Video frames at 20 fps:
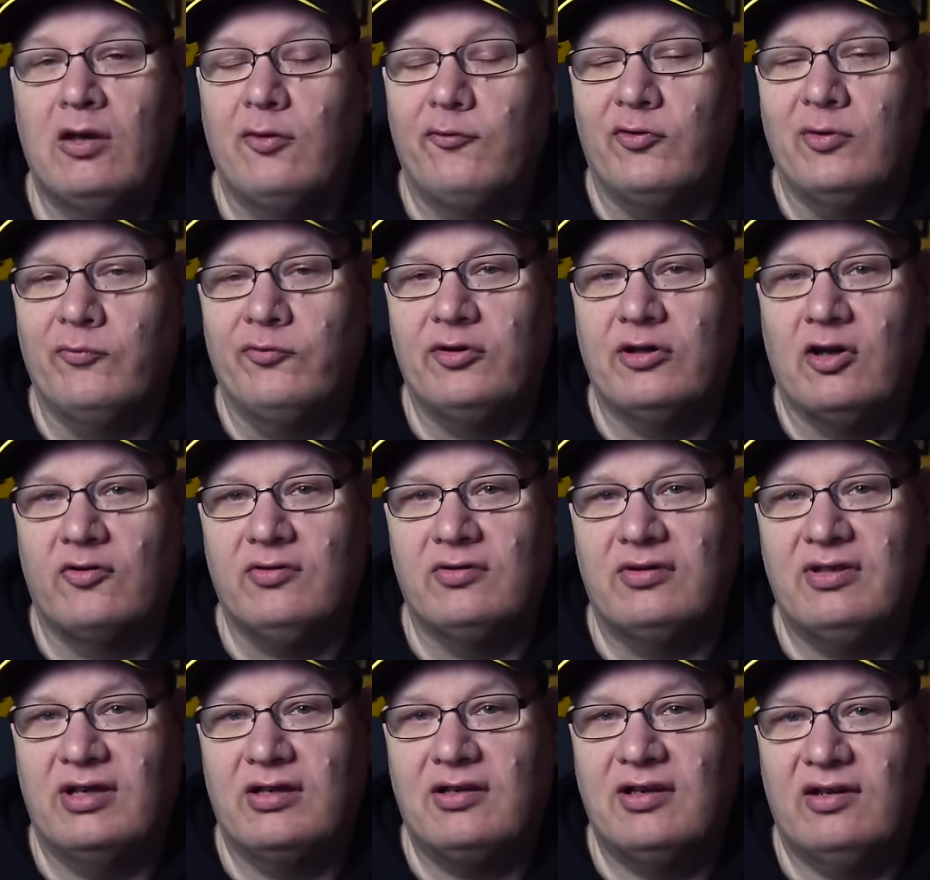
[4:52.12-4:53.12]

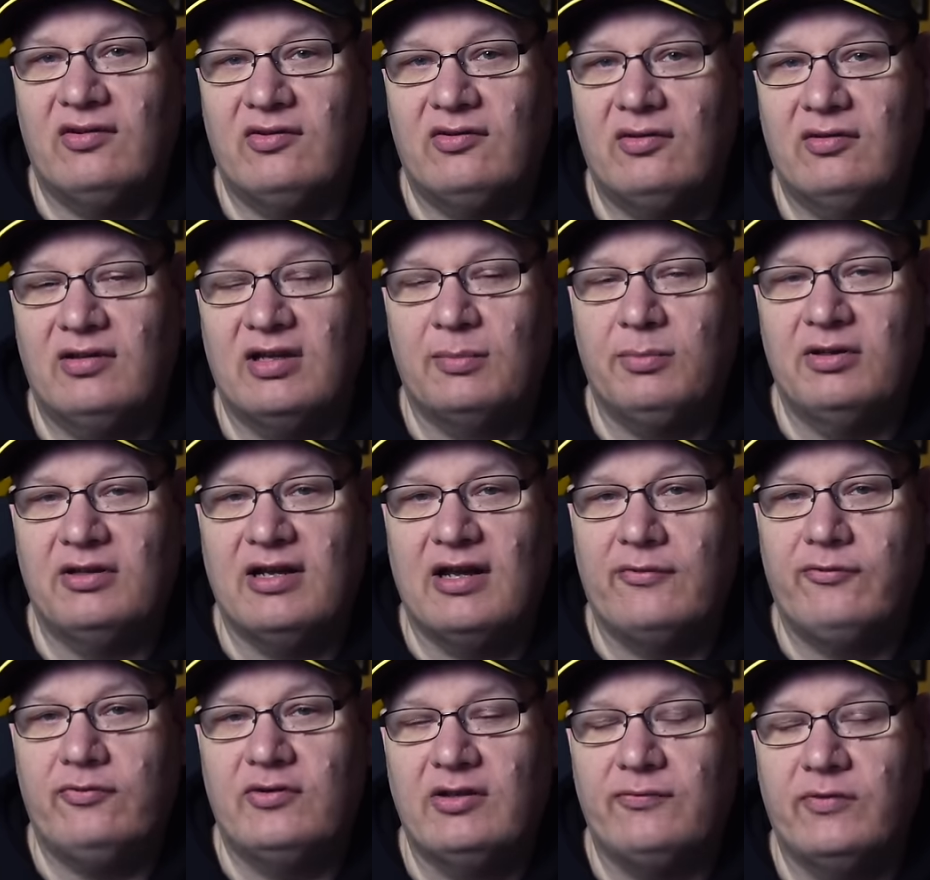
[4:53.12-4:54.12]
5000 Tickets, der
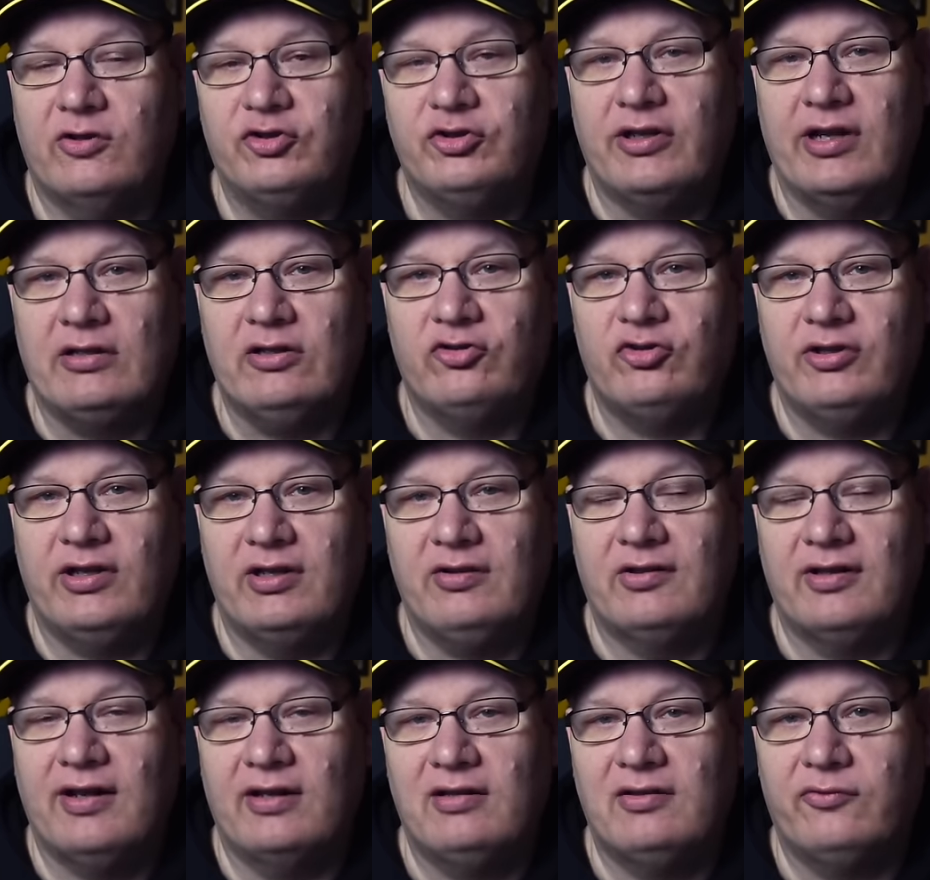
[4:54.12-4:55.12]
Bedarf liegt wahrscheinlich
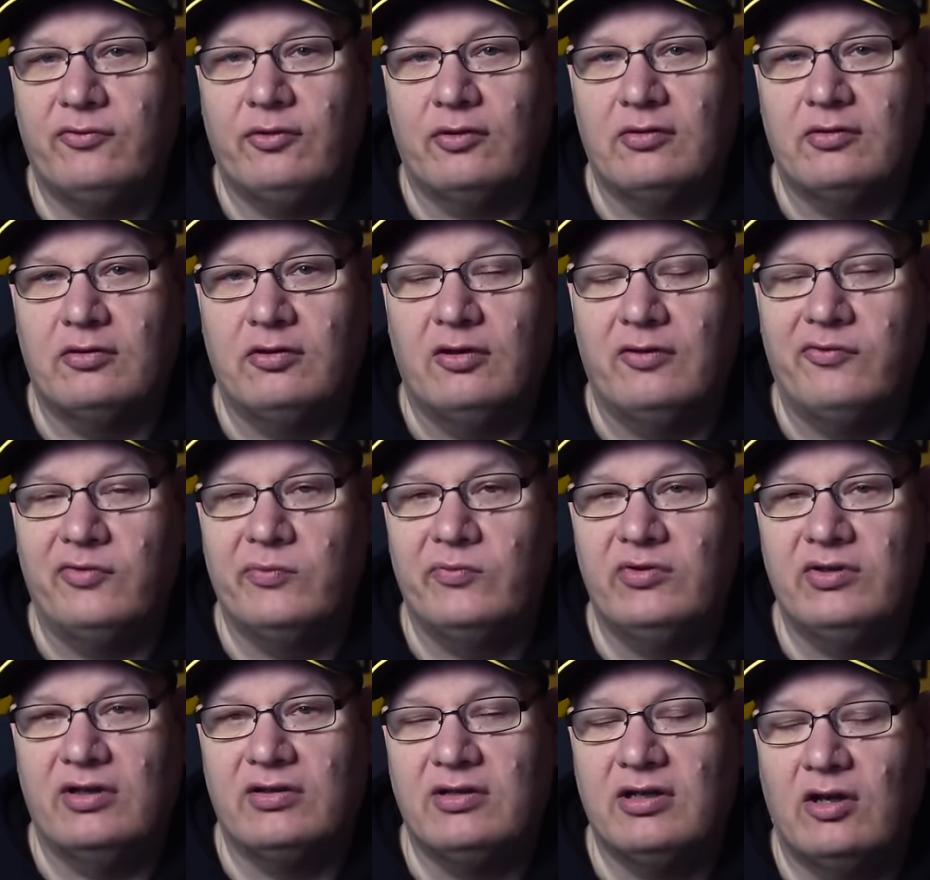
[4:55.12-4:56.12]
jenseits von äh,
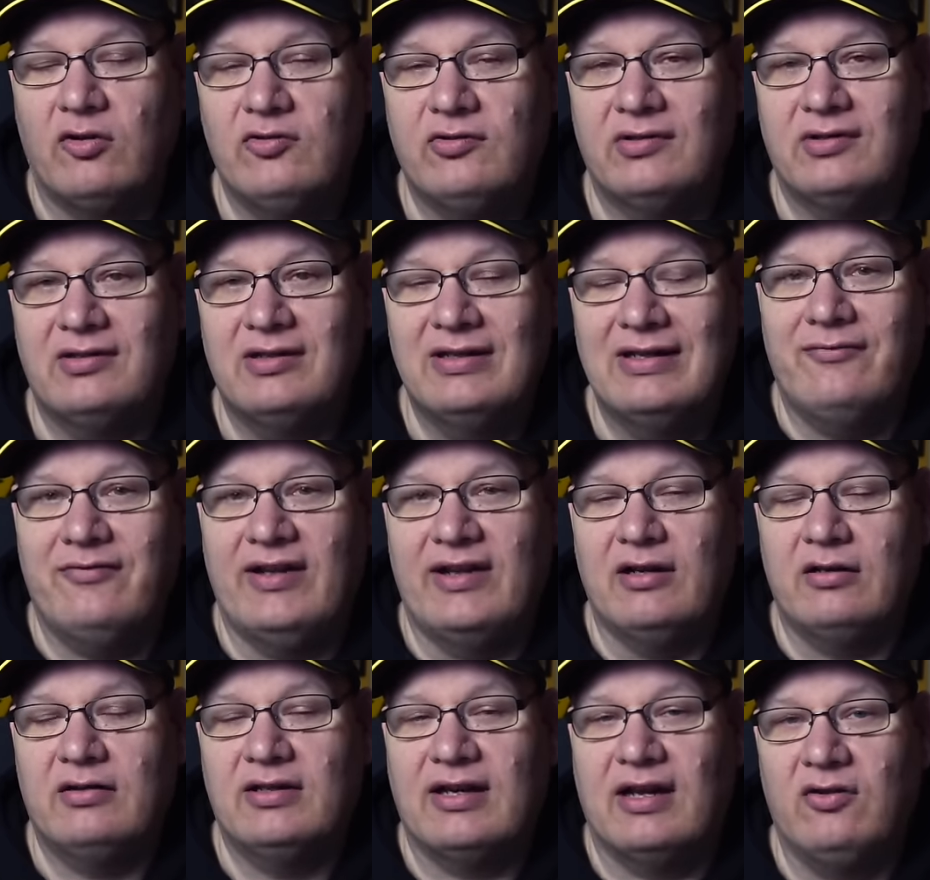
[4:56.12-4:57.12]
15.000.
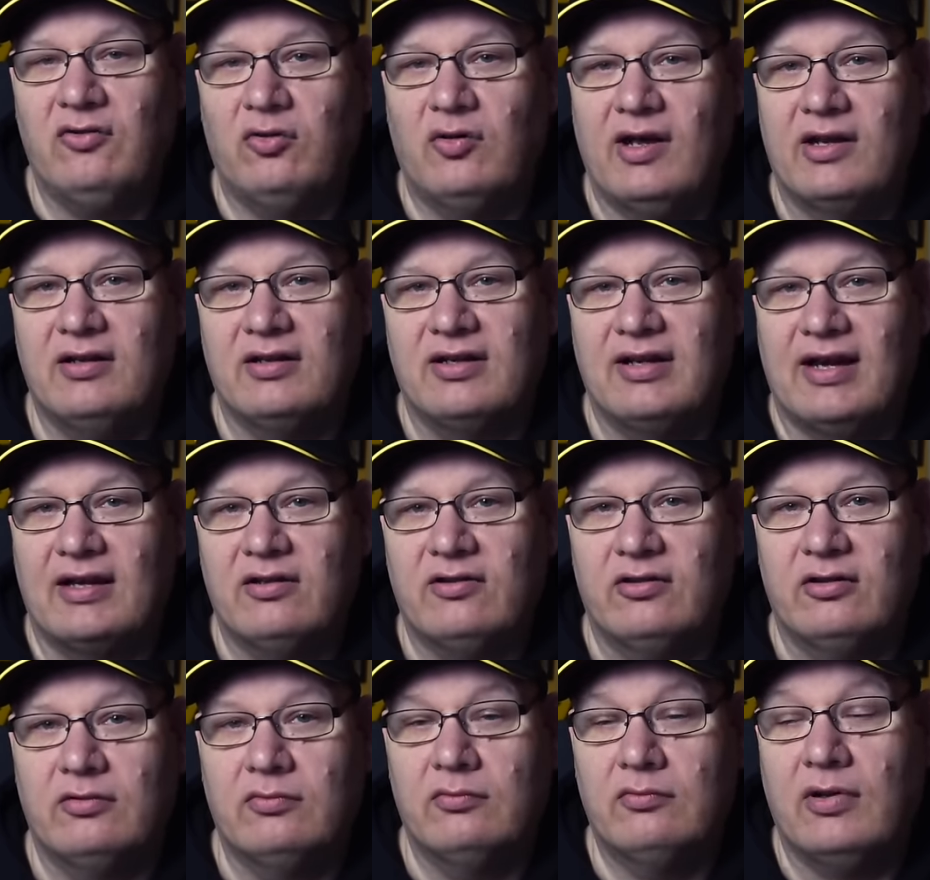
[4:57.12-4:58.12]
Wer kann so eine
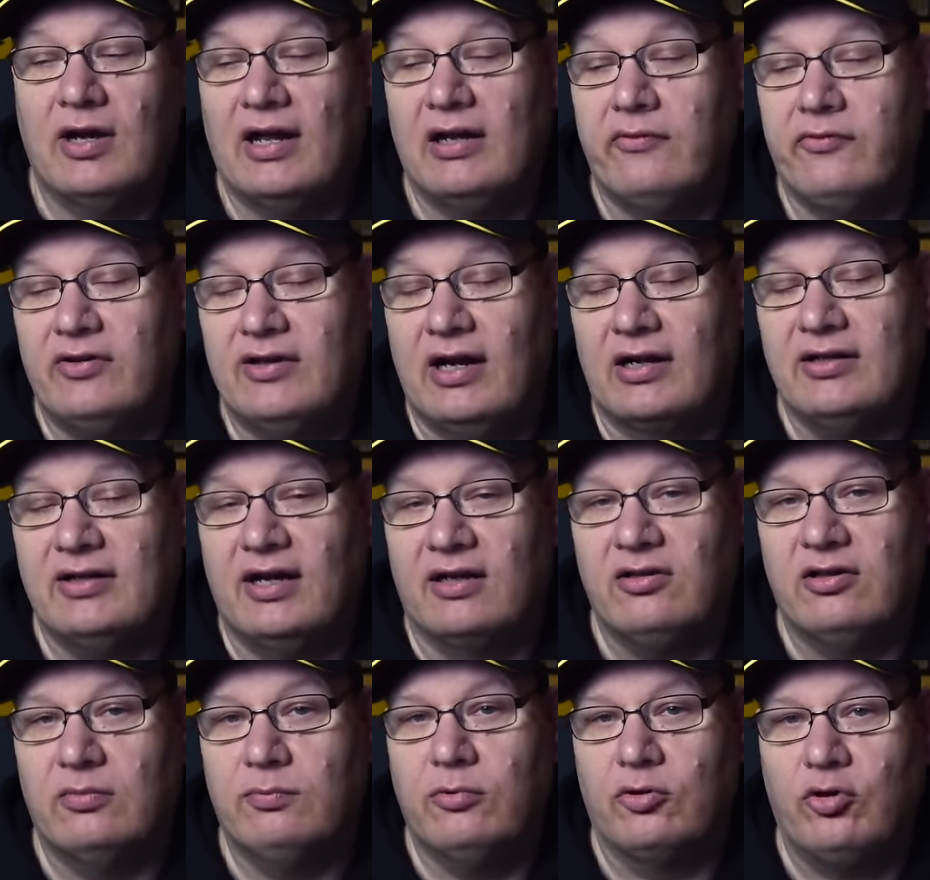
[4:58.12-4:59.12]
Karte, eine
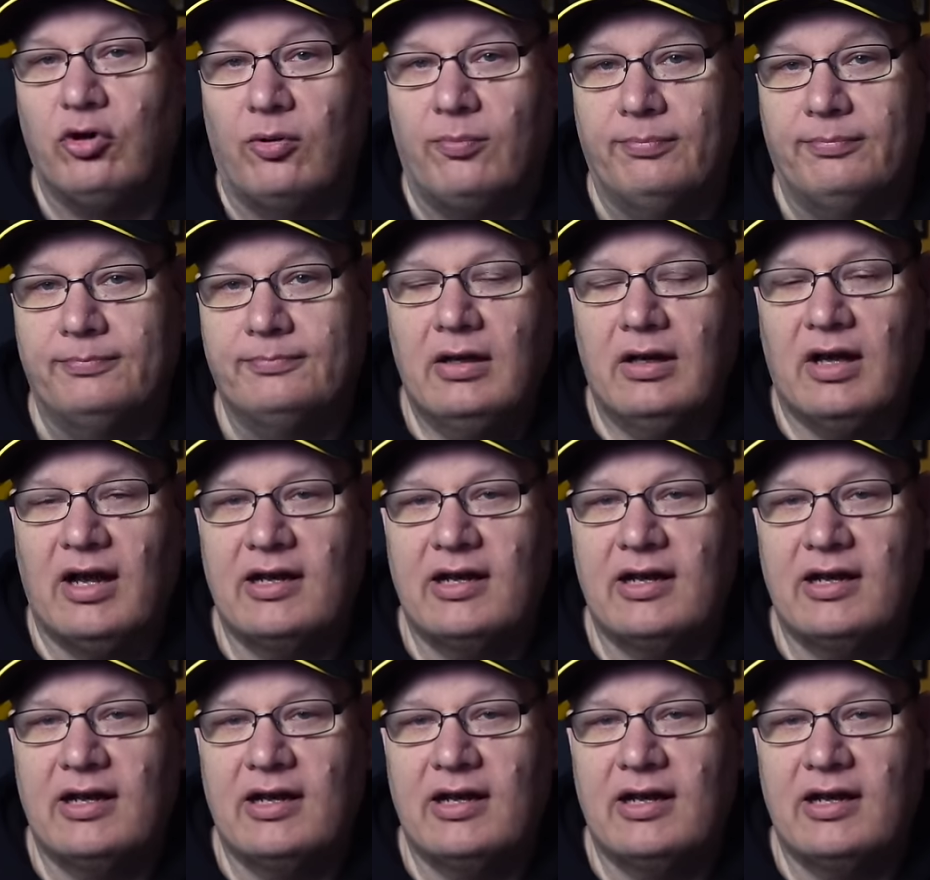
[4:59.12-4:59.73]
Finalkarte bekommen?